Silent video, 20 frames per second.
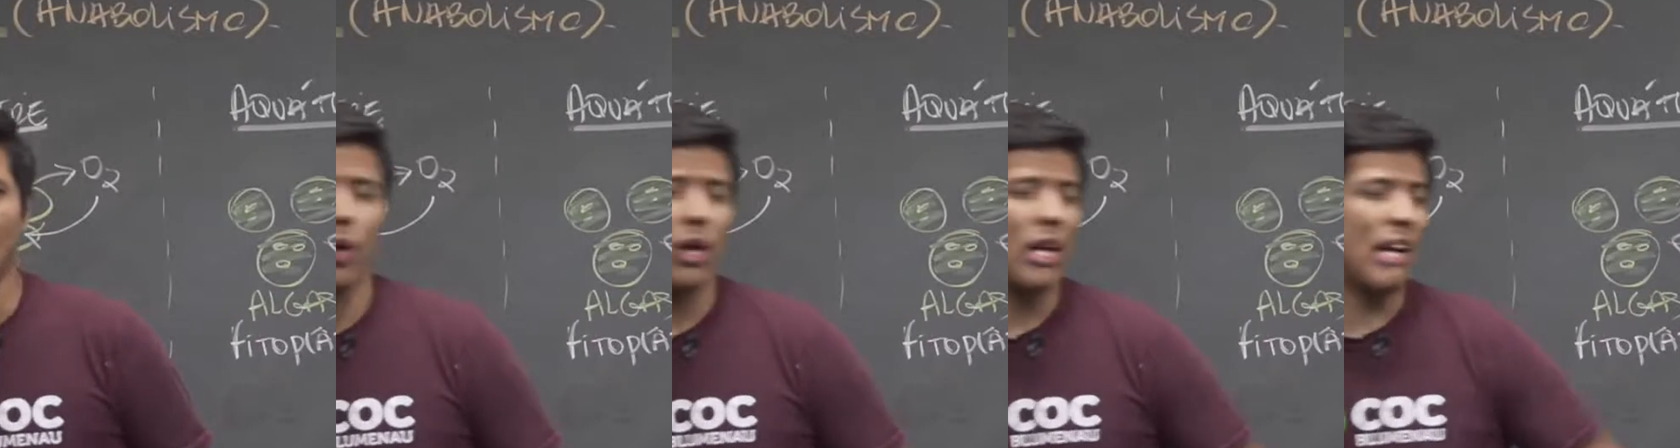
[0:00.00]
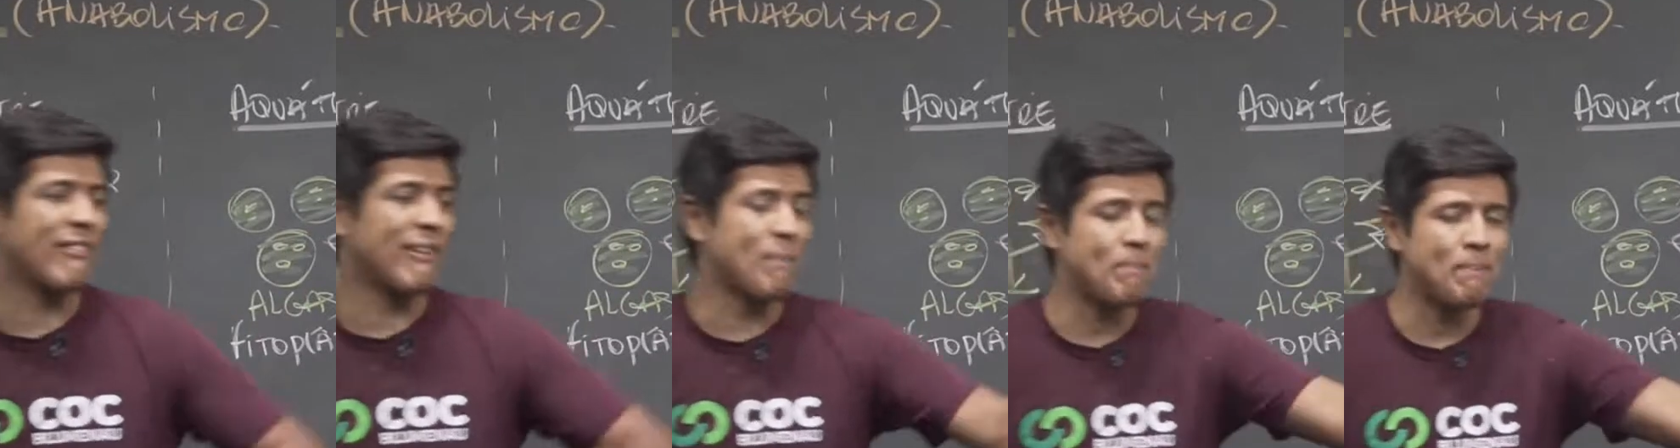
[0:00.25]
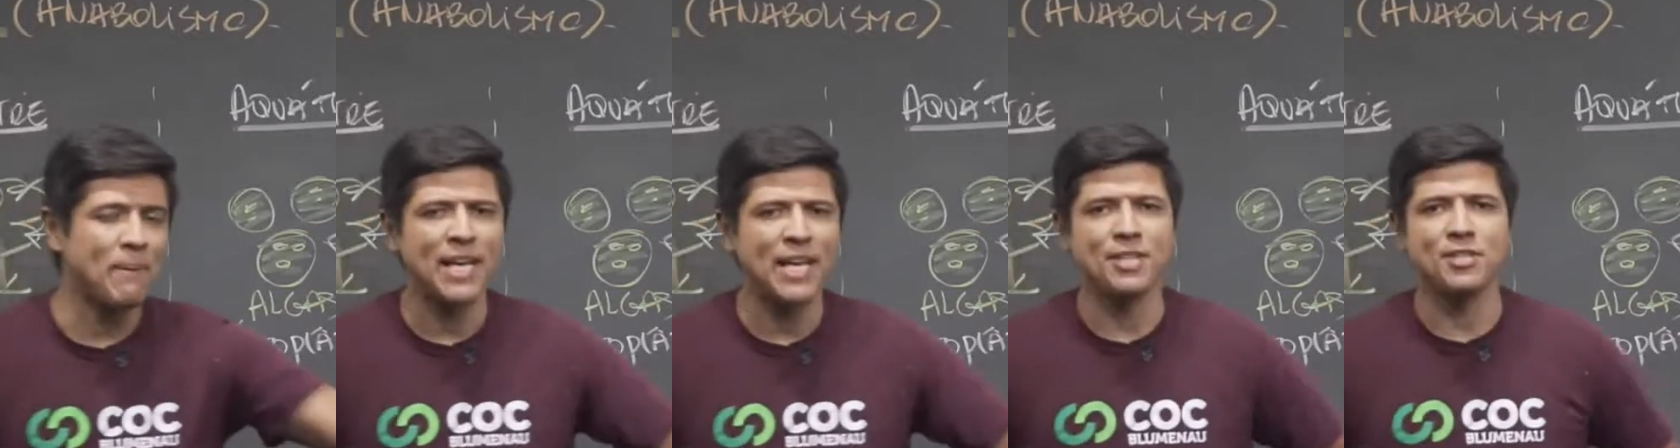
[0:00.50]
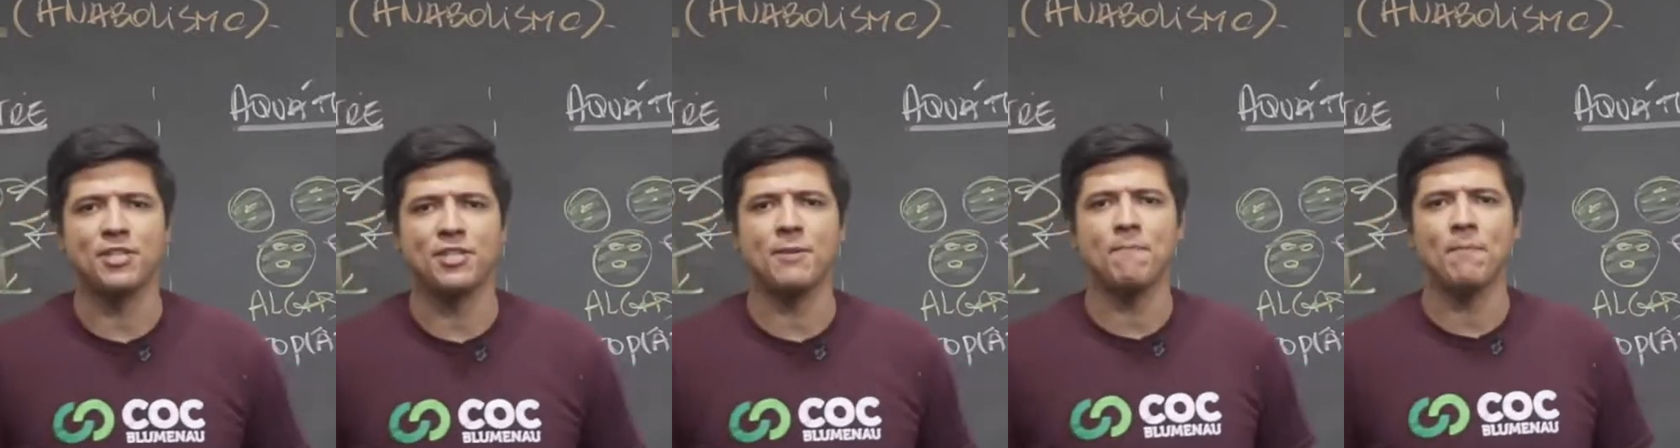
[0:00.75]
colocava
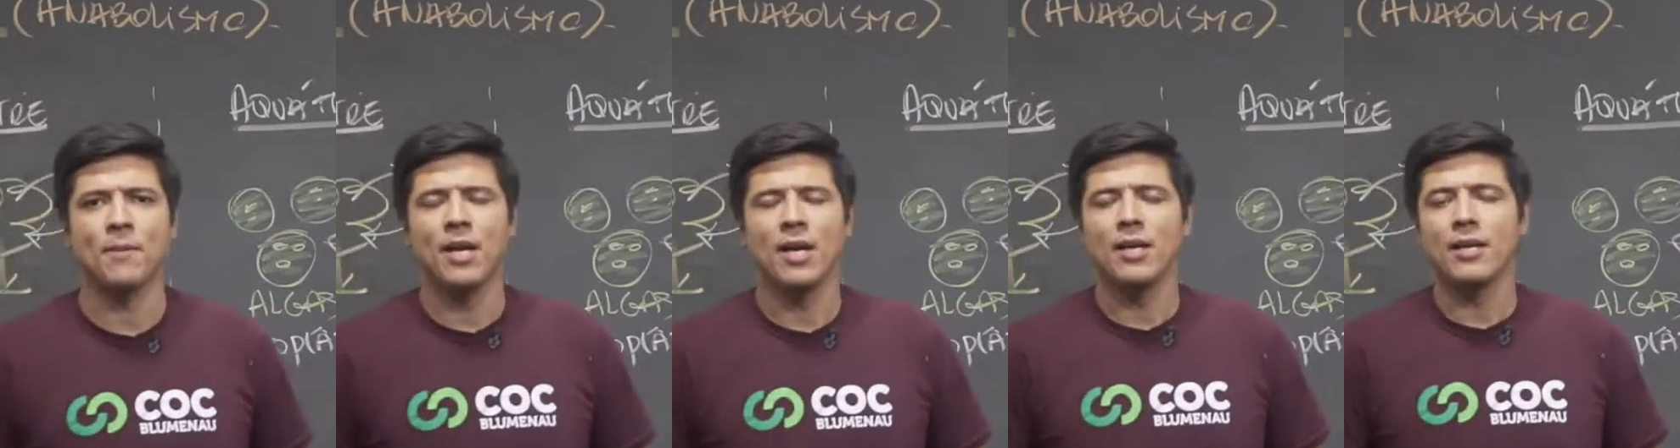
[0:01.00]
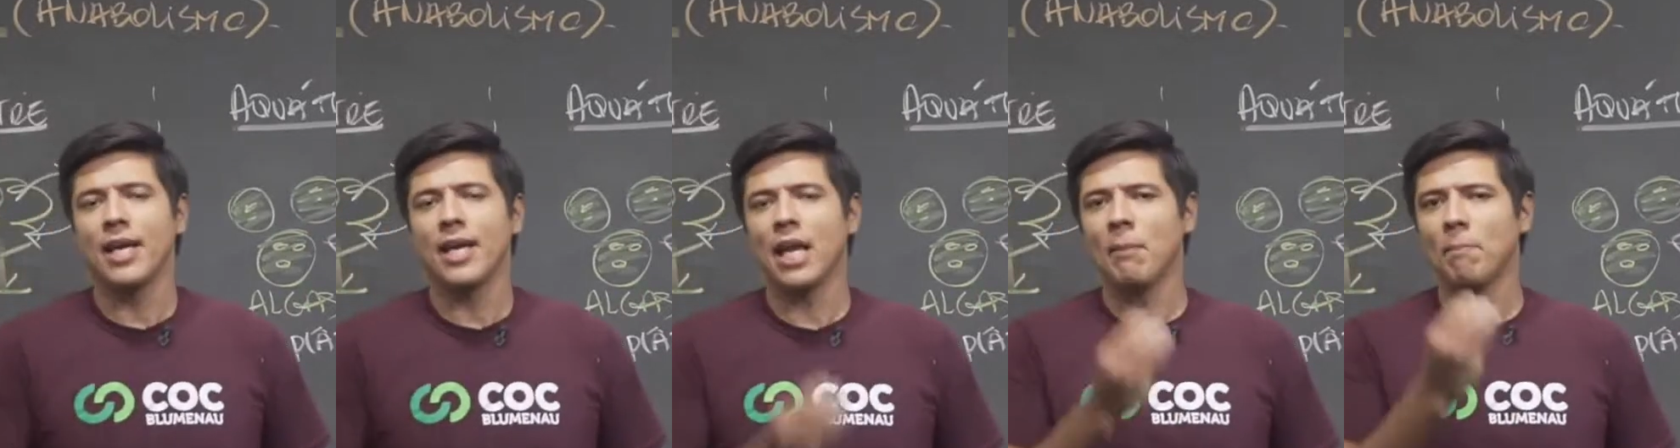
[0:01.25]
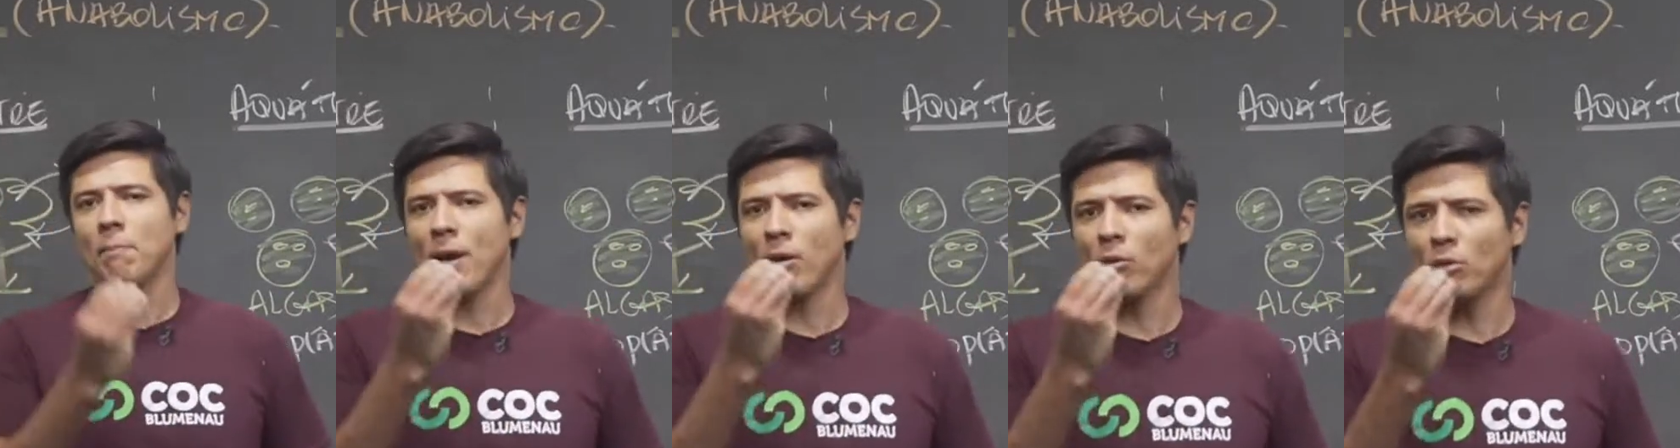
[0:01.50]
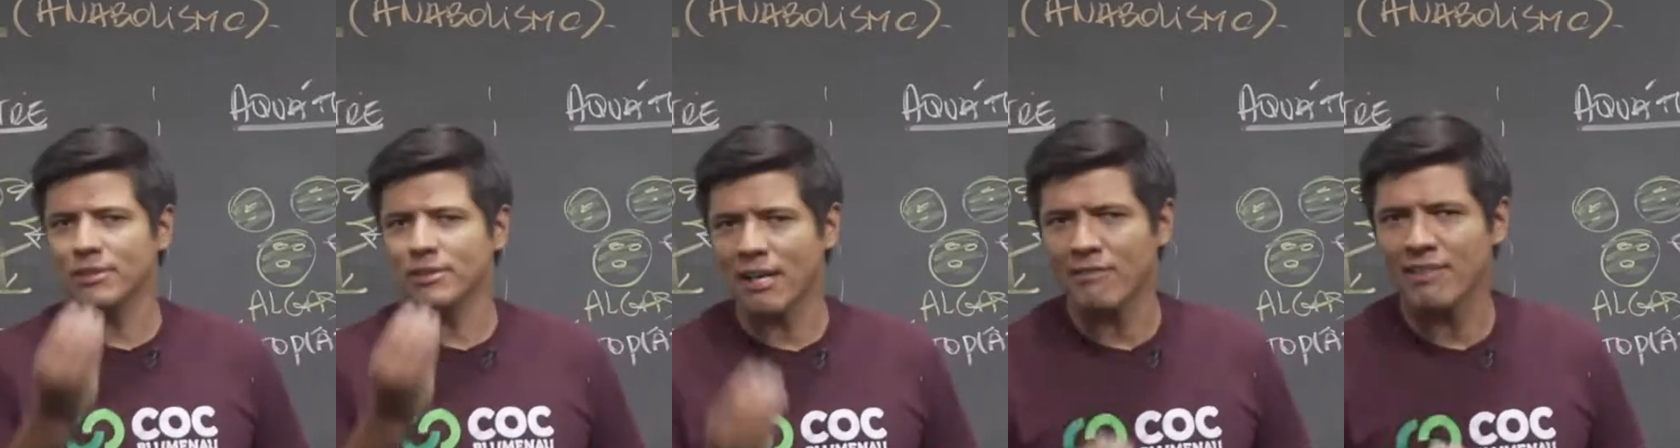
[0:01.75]
peixe, e ele
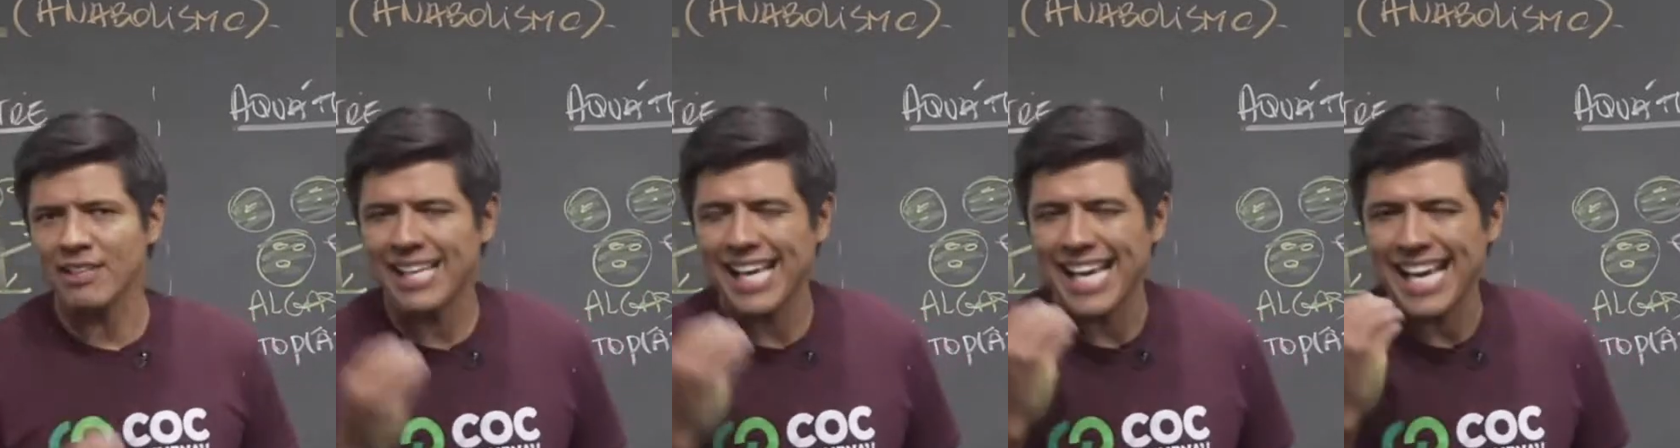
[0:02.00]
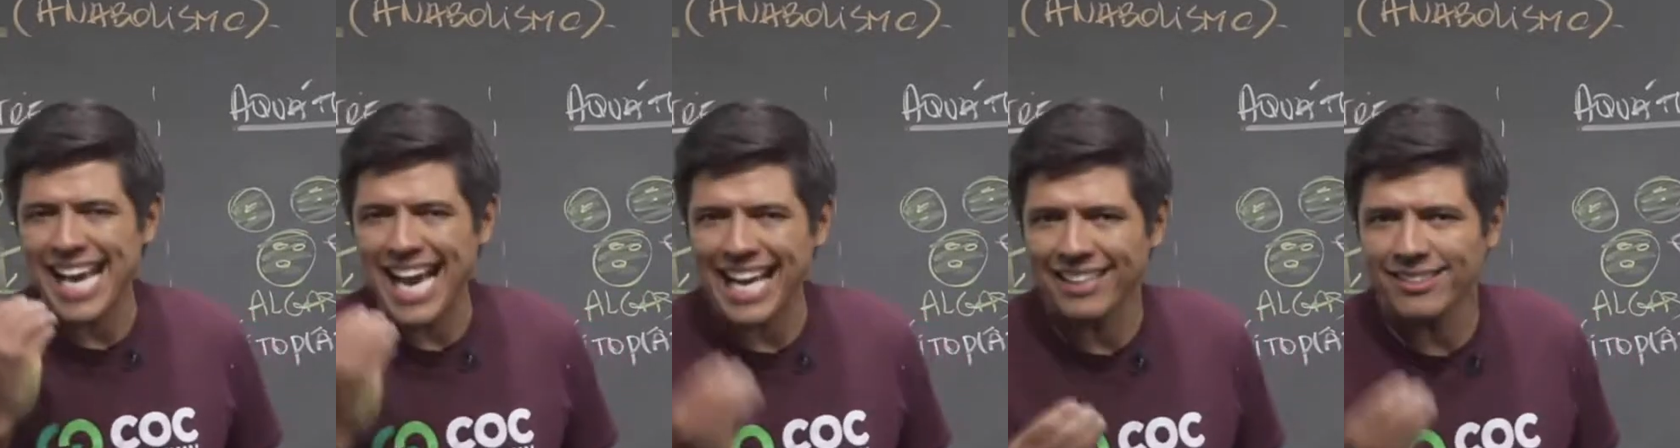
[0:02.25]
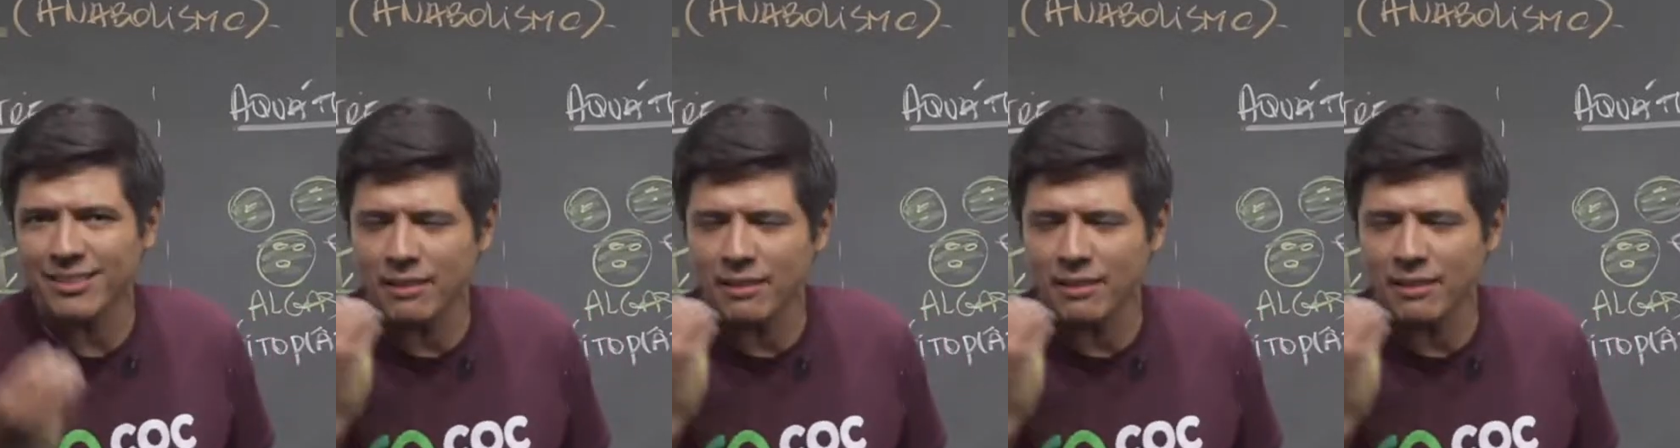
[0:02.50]
perguntava quem era que